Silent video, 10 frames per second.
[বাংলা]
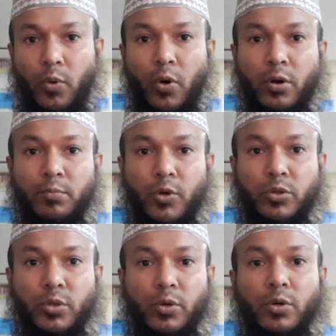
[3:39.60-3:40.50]
ওর
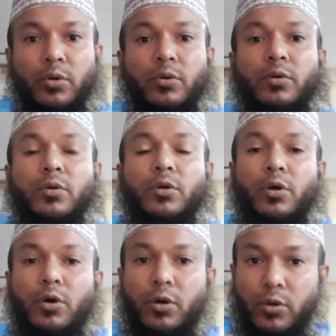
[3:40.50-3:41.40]
মতো
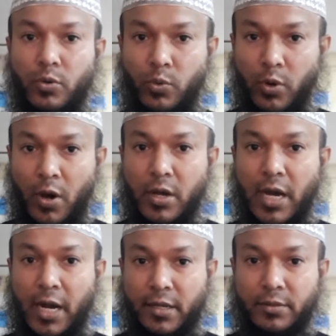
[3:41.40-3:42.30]

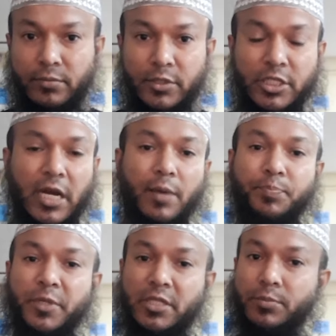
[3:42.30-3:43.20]
কুলঙ্গার সারা
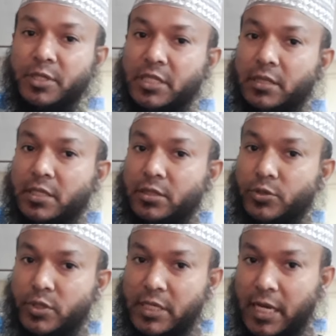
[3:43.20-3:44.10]
পৃথিবীতে
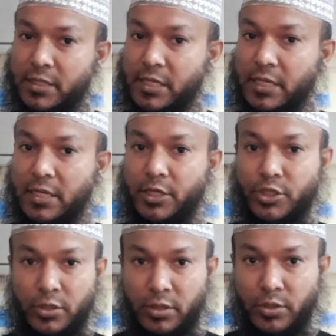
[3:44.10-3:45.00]
দ্বিতীয়টি আছে কিনা
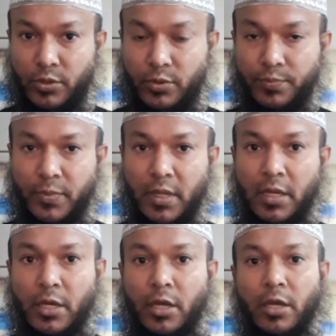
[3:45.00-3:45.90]
সন্দেহ
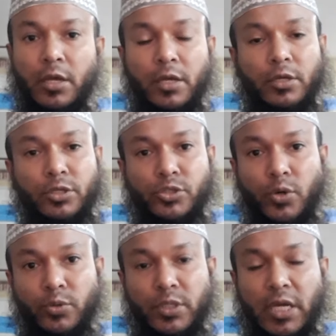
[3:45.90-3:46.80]

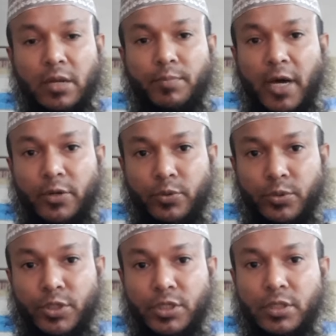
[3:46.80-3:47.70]
সৌদির
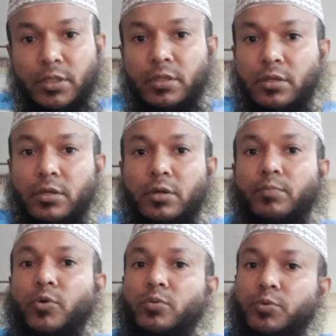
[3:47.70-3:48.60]
মানুষ
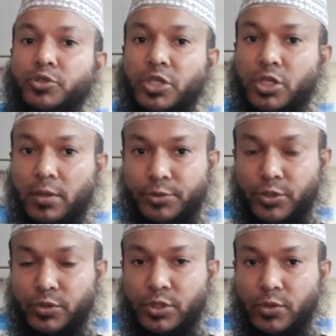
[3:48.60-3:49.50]
মুখ বুঝে সব
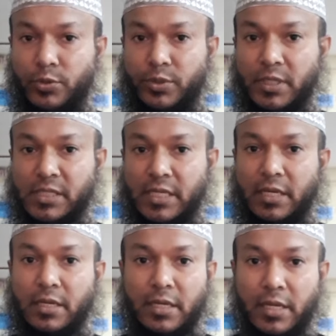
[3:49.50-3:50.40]
সহ্য করতেছে
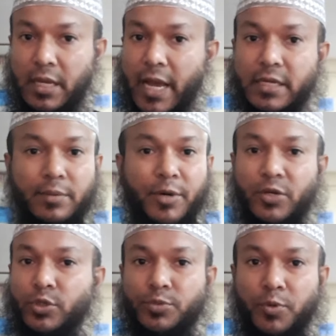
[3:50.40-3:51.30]
একটা
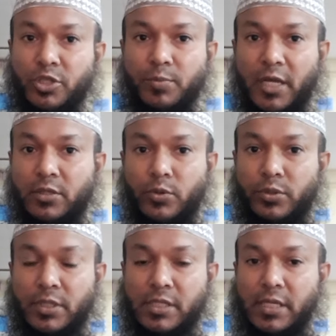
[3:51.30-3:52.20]
মানুষ প্রতিবাদ
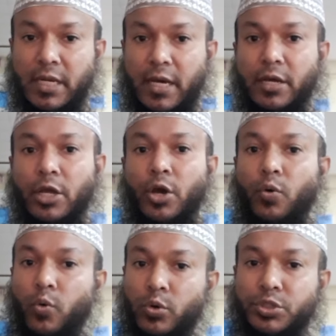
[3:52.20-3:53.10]
করতেছে না
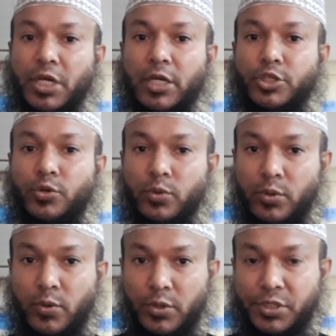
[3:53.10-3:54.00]
ও যা শুরু
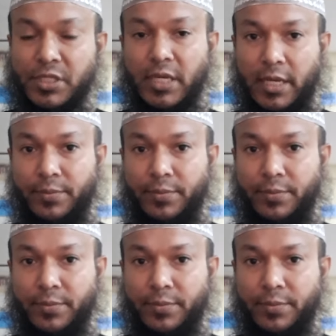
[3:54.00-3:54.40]
করছে